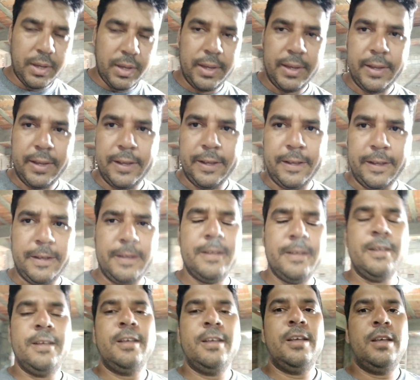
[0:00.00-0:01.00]
É,
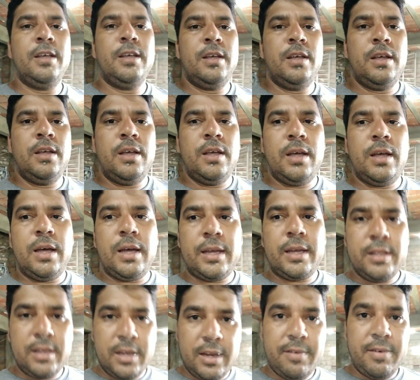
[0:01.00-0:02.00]

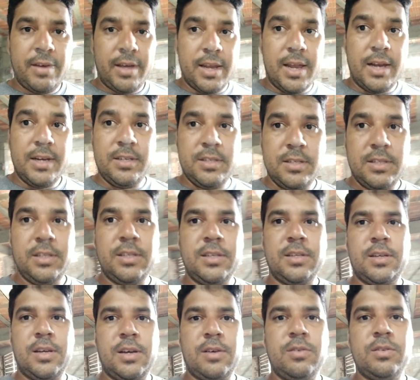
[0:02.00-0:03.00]
aquilo é verdade, sim,
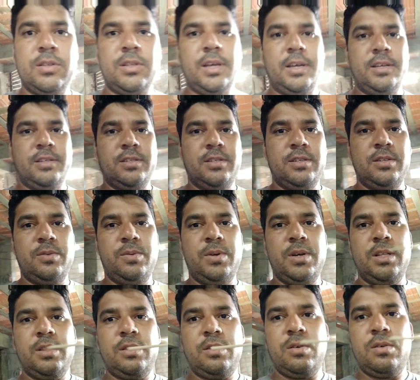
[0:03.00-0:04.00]
acontece. O
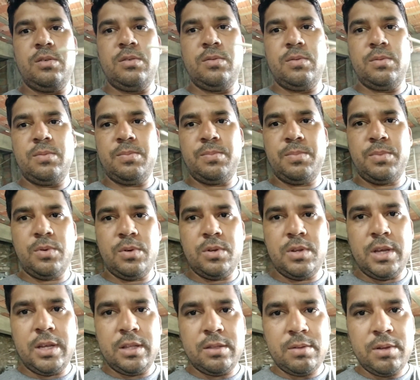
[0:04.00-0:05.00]
eletrodo por
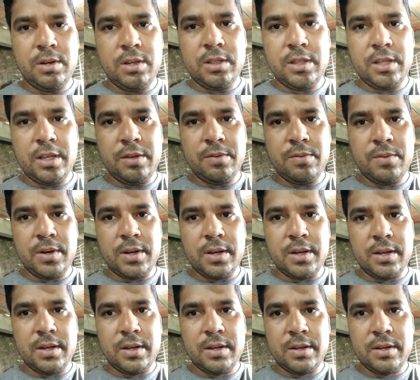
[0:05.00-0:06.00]
dentro ele tem
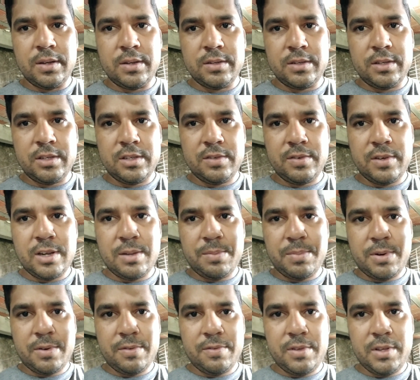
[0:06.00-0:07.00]
uma, não sei se vai dar
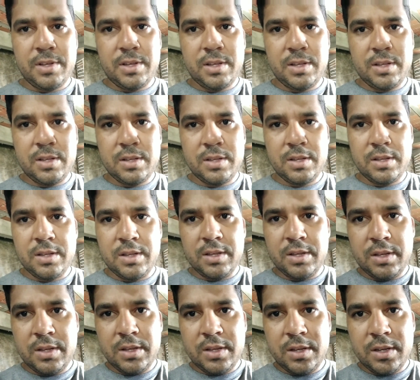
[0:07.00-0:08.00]
para ver,
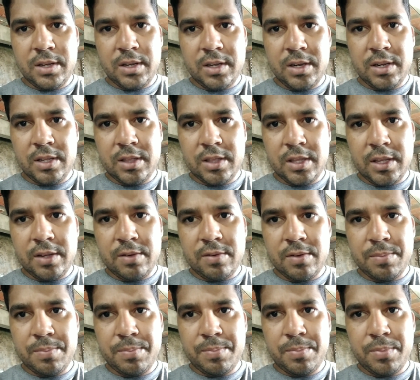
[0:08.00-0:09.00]
ele tem
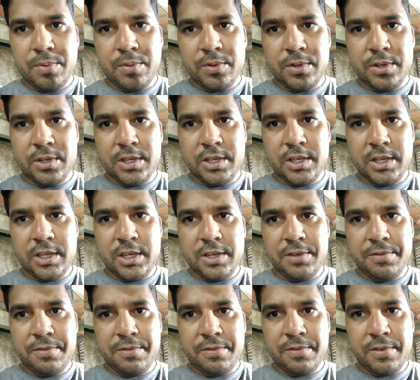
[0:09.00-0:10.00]
uma pontinha
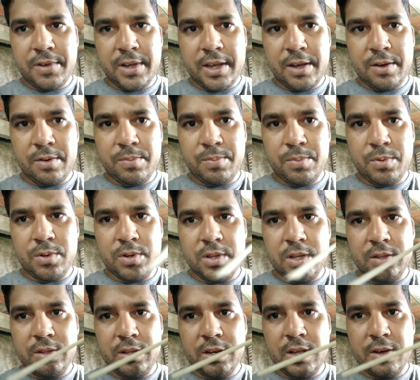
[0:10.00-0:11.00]
de ferro por
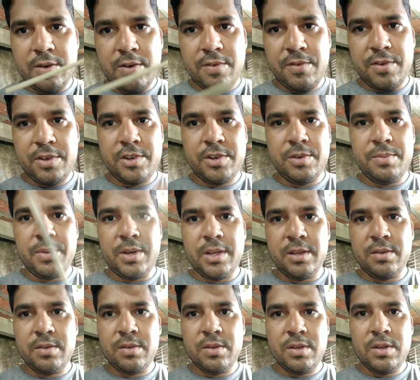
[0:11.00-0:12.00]
dentro. Ele é um
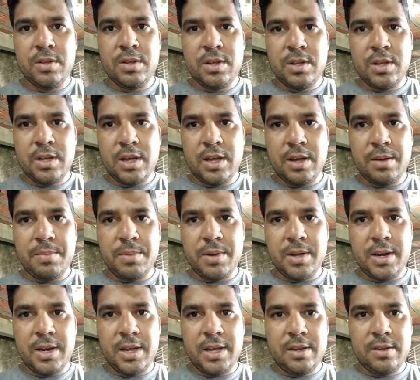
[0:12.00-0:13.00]
revestimento
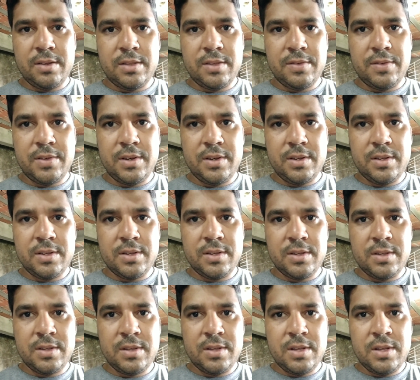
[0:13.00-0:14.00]
amarelo, tá vendo?
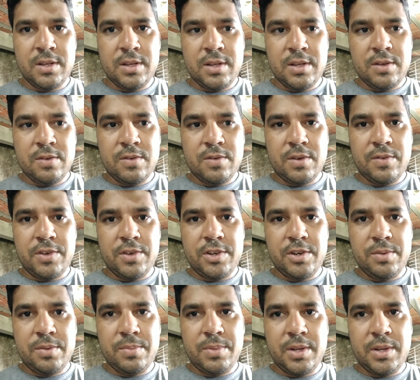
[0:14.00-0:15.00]
Um
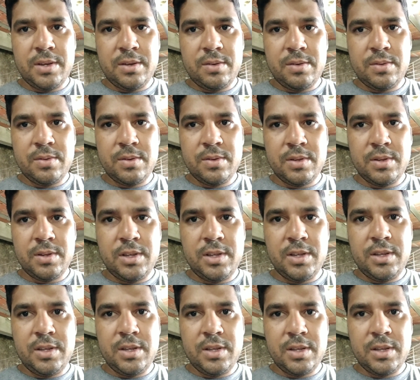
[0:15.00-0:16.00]
revestimento
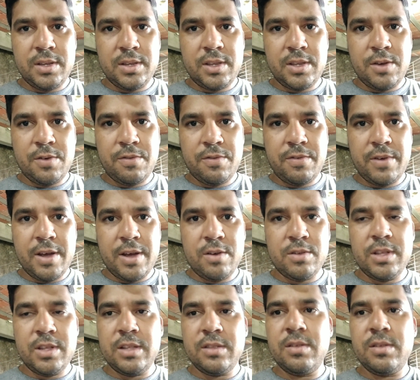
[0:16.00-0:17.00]
e tem um
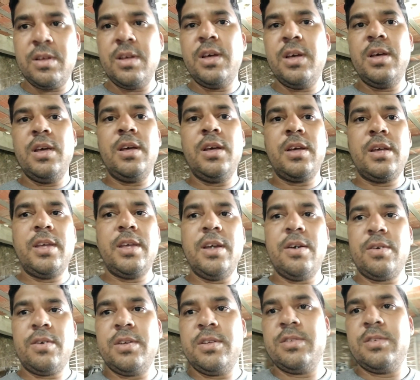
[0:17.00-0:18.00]
ferro dentro que
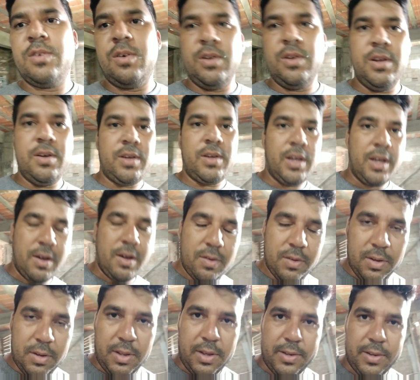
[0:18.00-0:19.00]
é o que solda. O que, que
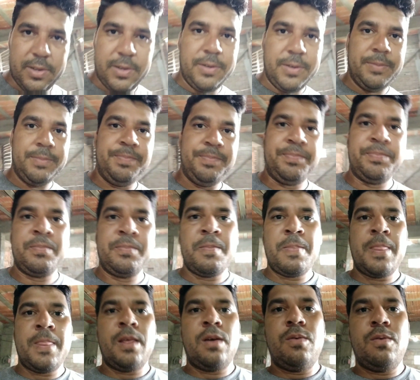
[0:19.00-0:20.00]
acontece?
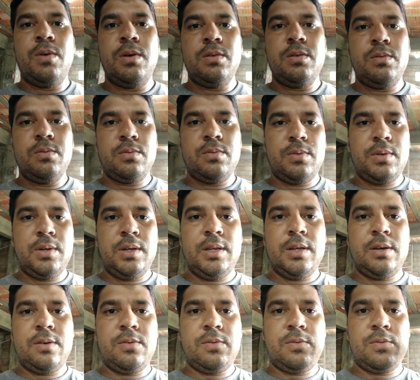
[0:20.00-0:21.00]
Quando
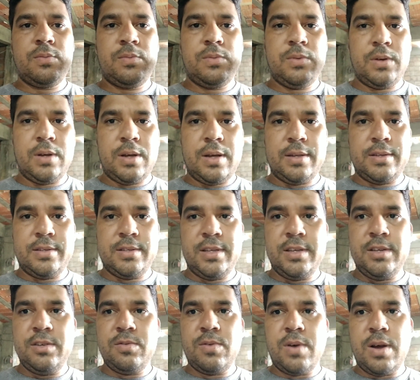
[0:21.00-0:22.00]
ele
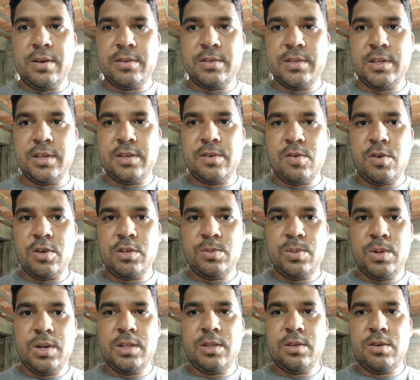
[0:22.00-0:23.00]
acende o arco, você
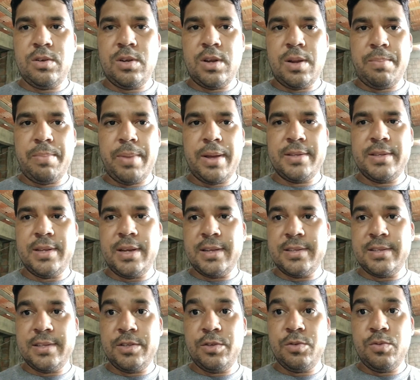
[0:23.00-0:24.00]
encosta o eletrodo na peça, ele
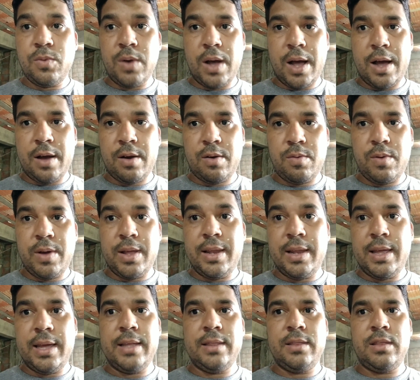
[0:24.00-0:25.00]
acende um arco
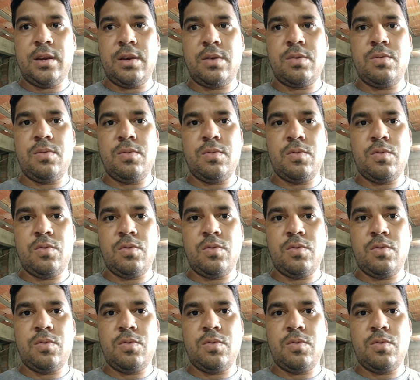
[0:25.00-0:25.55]
elétrico,